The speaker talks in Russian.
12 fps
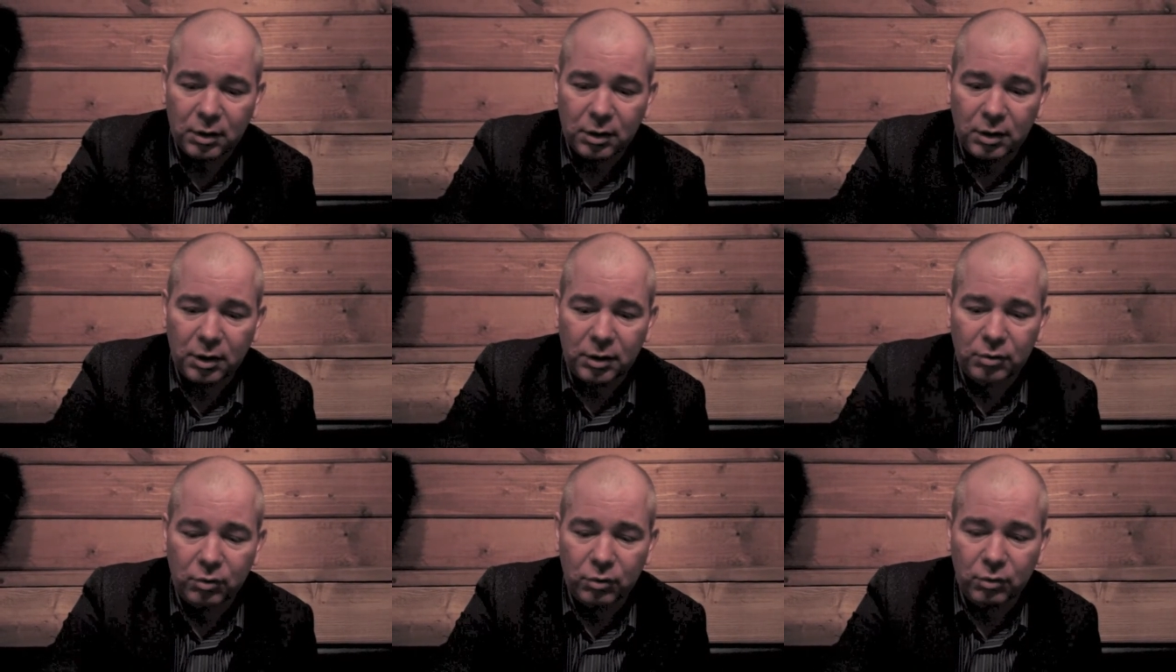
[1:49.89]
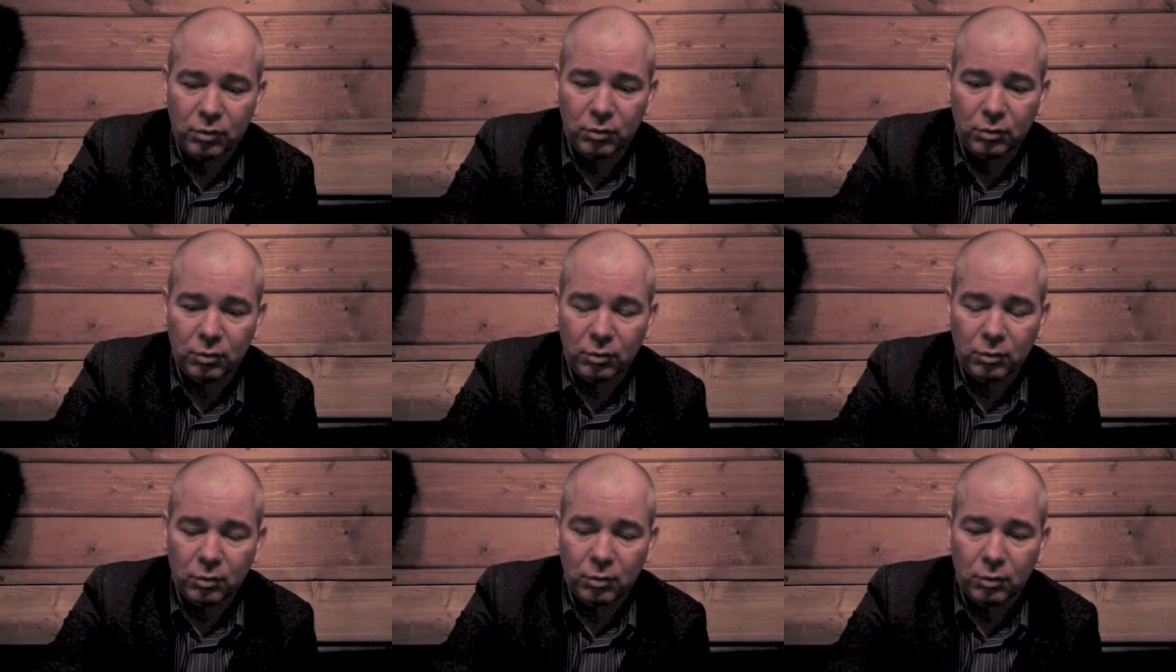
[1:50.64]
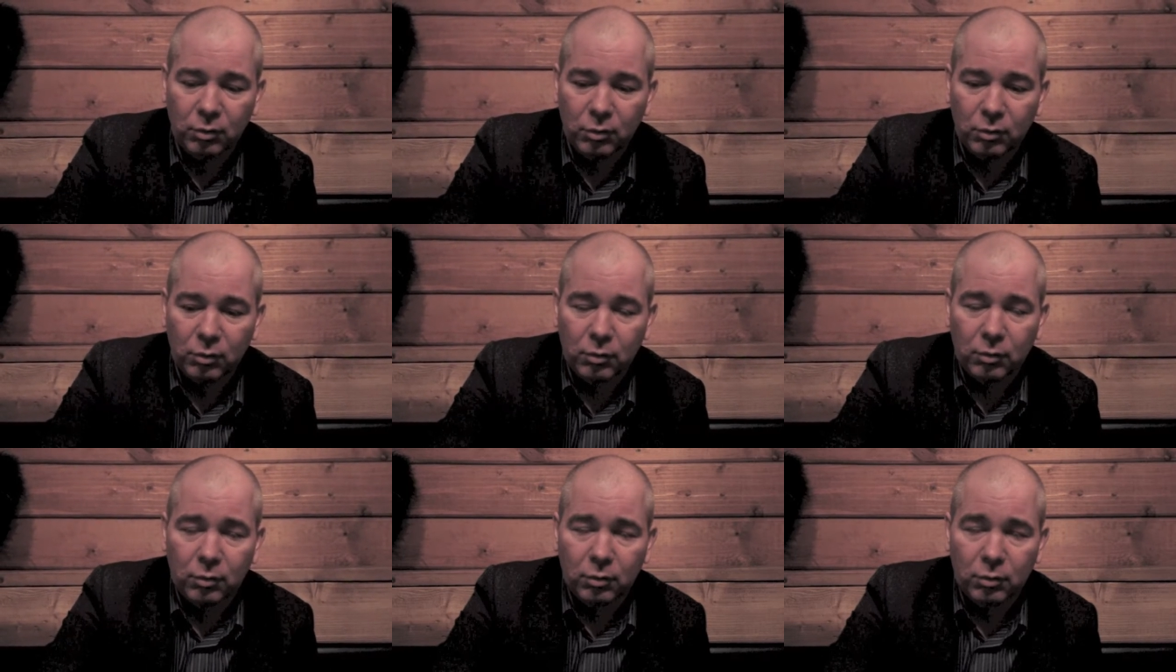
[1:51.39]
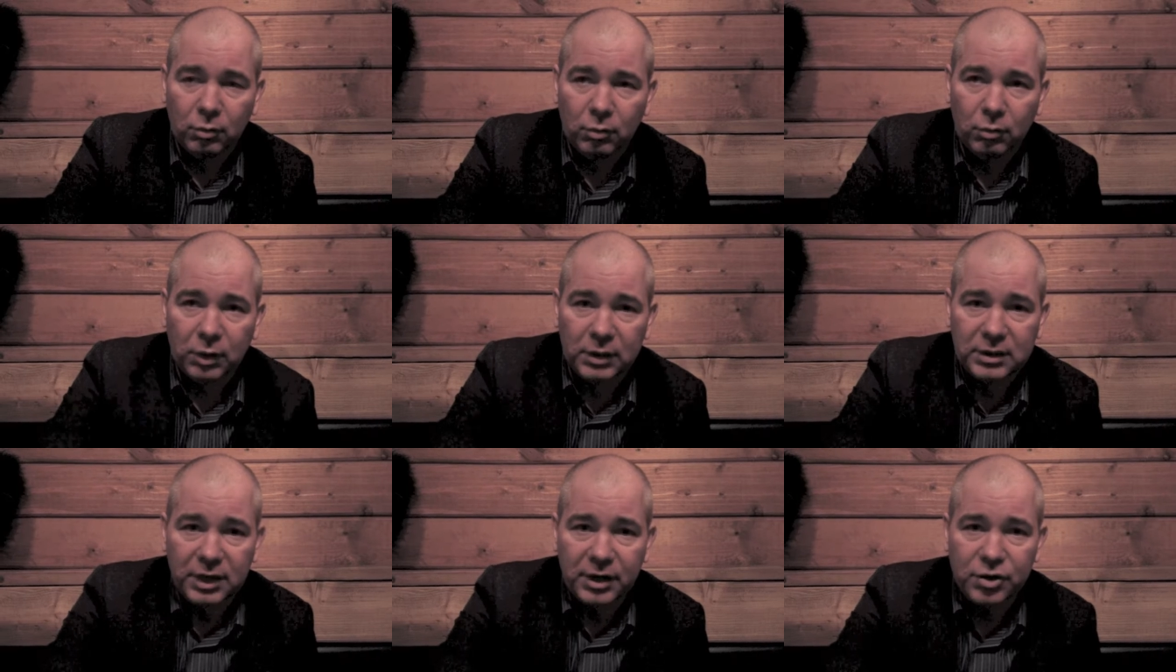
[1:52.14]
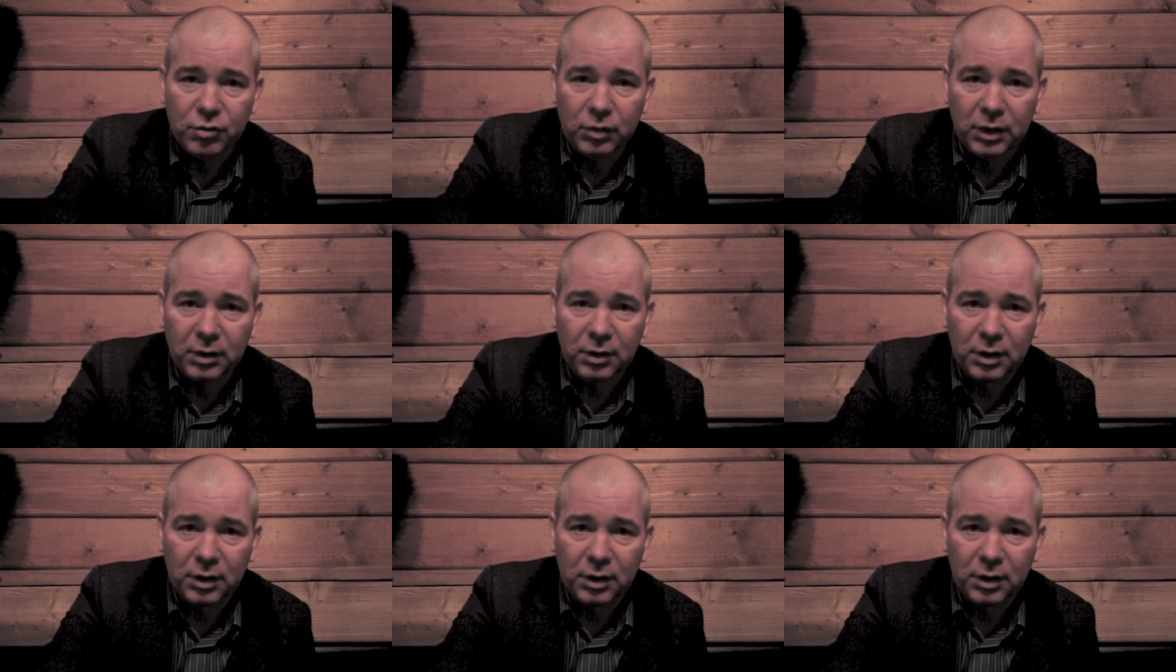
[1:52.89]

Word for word: электронную как страничку, да?